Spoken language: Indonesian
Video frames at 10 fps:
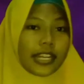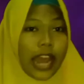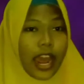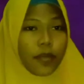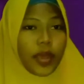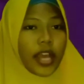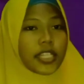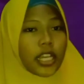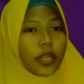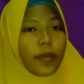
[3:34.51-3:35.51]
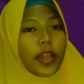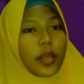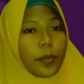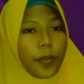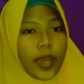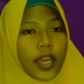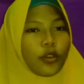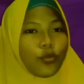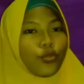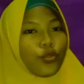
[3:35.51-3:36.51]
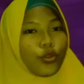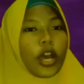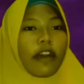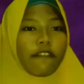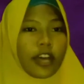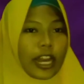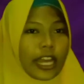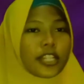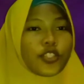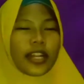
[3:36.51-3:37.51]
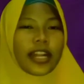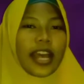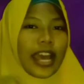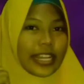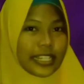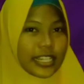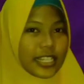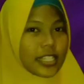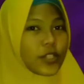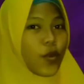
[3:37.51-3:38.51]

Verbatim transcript: dan mengajak teman-teman untuk hafalan, hafalan hadis,